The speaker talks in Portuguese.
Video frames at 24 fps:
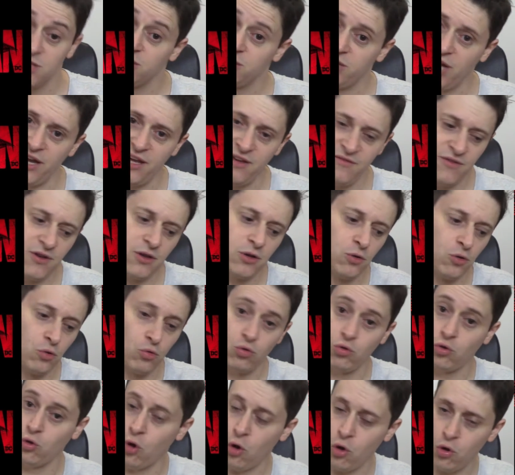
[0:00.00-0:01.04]
já revelou
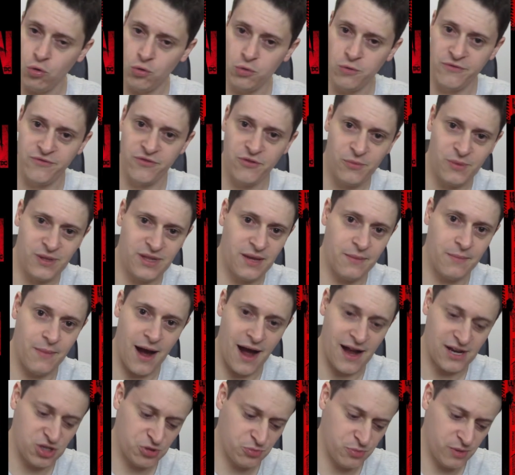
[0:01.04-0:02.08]
o logo do filme The
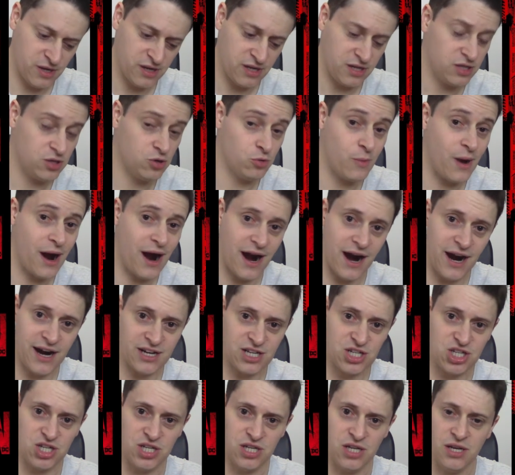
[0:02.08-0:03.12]
Batman e uma
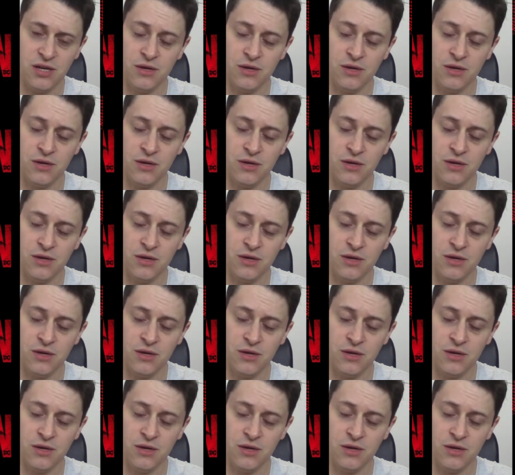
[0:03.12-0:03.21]
arte